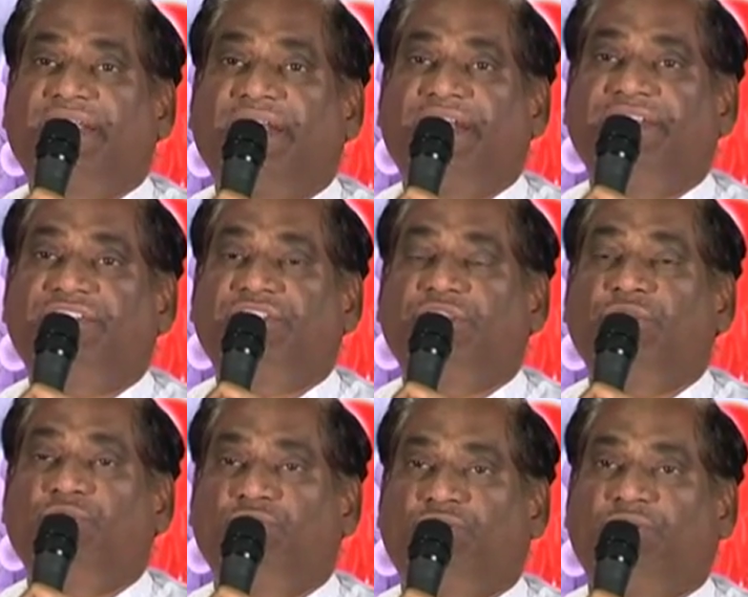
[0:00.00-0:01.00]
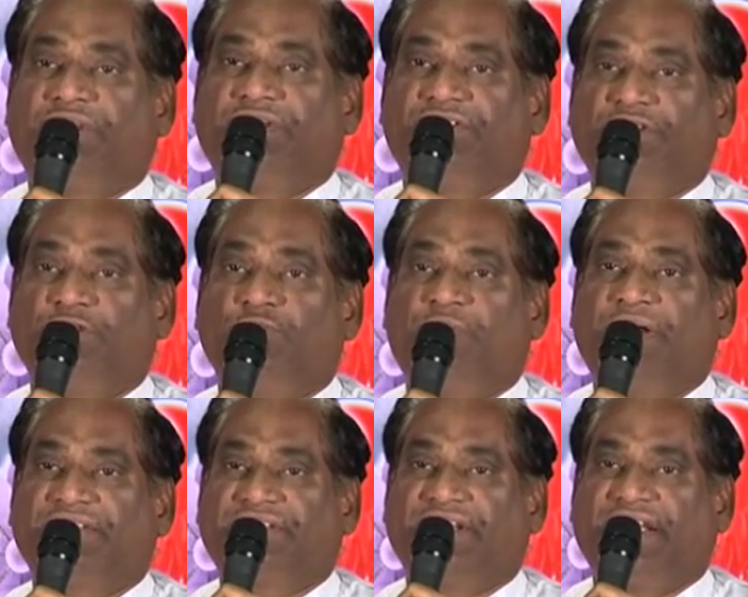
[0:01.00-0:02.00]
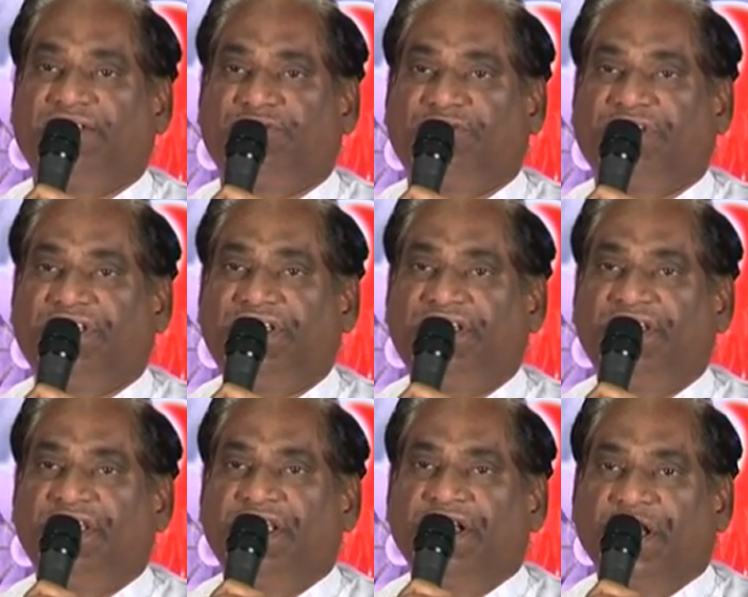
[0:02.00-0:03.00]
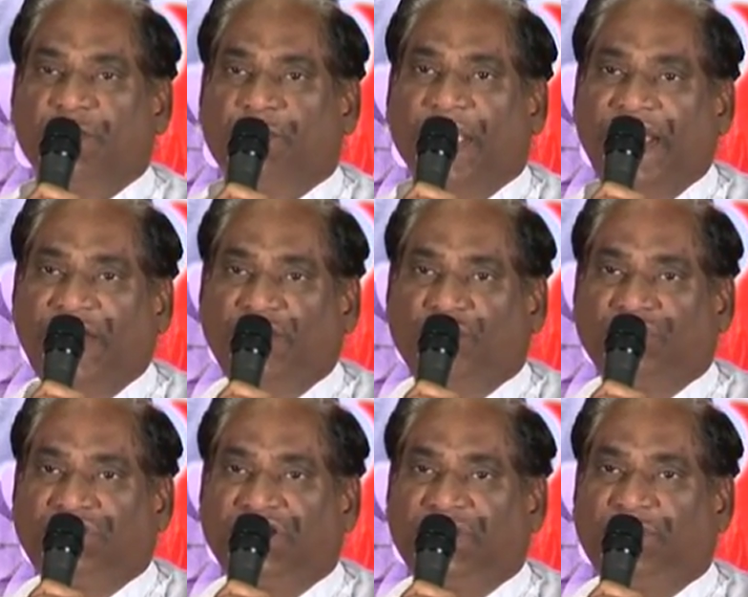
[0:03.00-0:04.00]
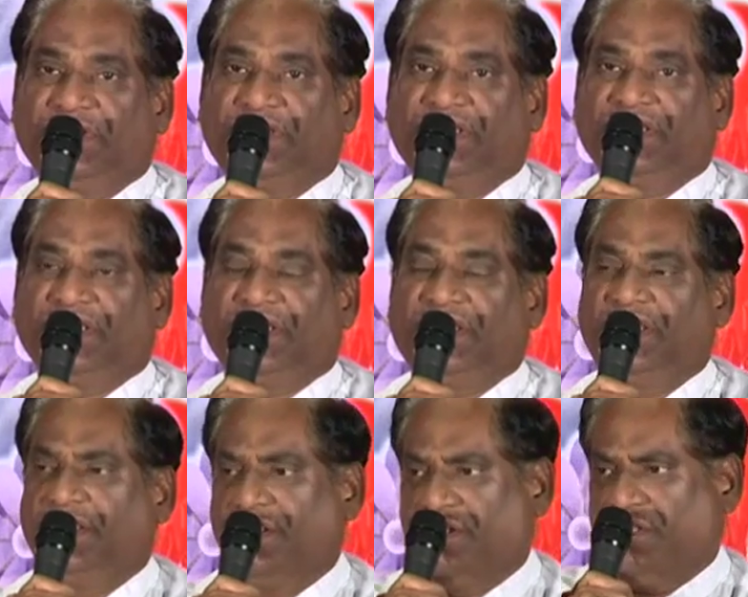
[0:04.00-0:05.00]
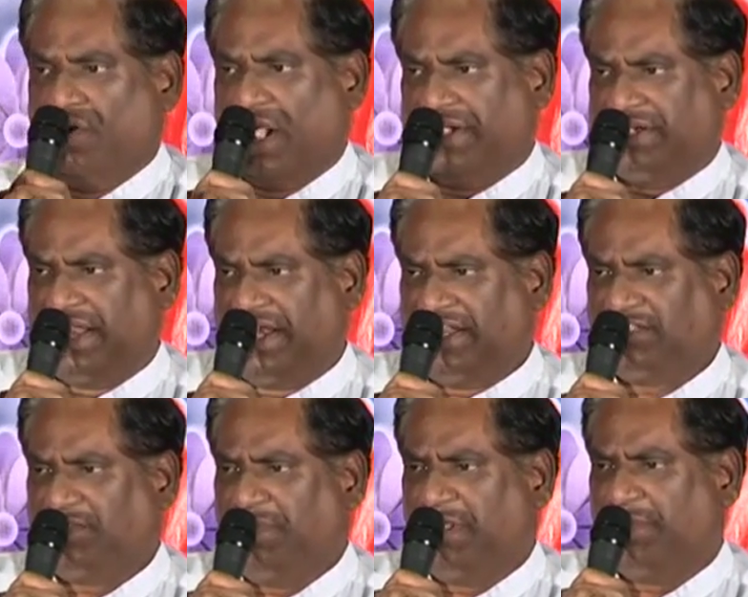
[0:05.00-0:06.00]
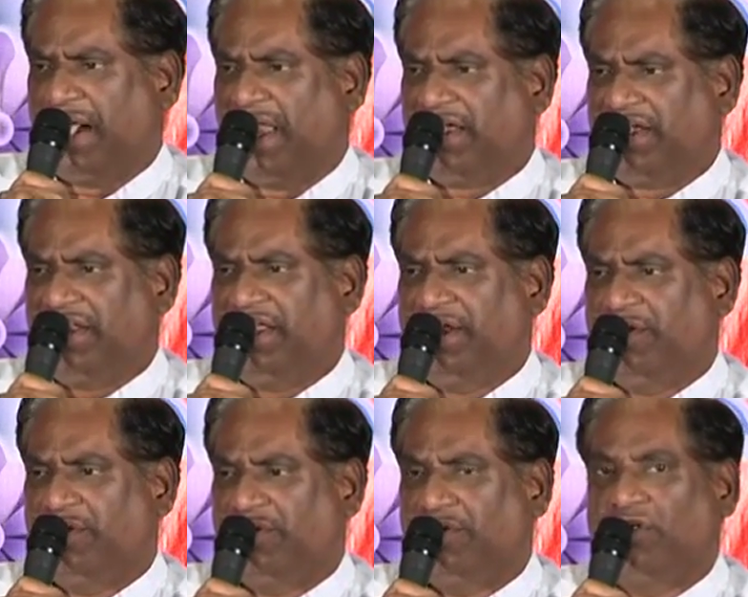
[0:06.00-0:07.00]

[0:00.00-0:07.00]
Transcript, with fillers: మాట్లాడి శ్రీనుతో సీను మాస్టర్ గారితో నేను బయటకు వచ్చేటప్పటికి ఆ టెర్రస్ మీద బాల్కనీలో